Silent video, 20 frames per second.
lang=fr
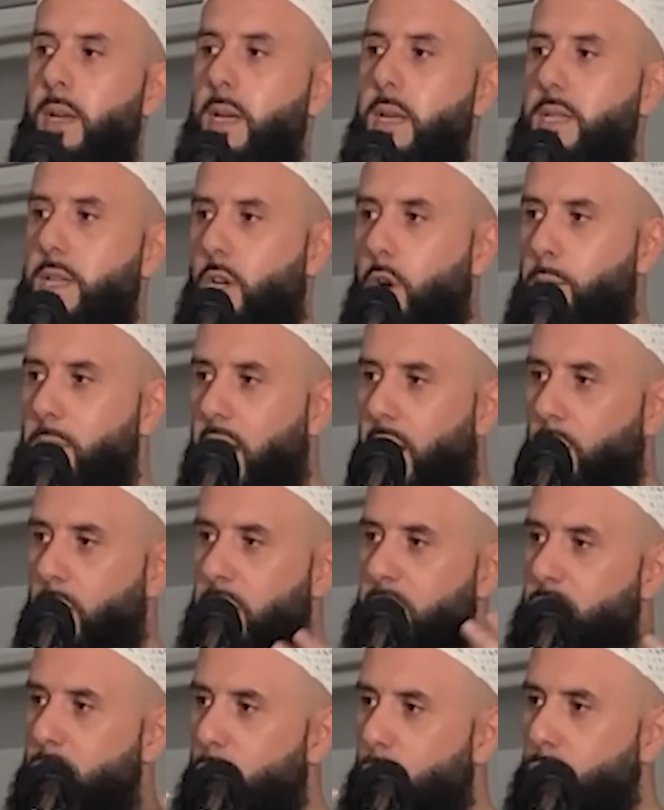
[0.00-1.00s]
C'est comme la
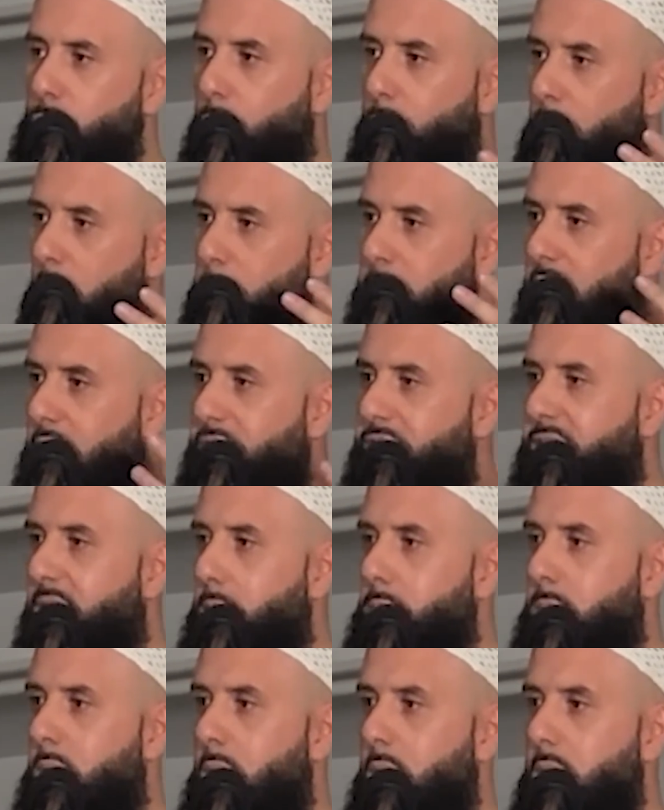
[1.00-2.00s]
relation entre l'homme et la
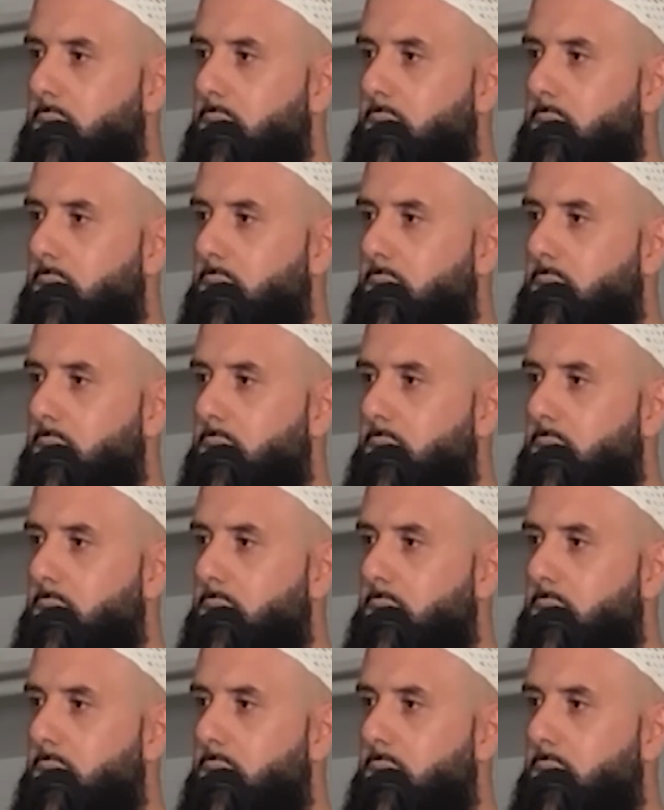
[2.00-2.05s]
femme.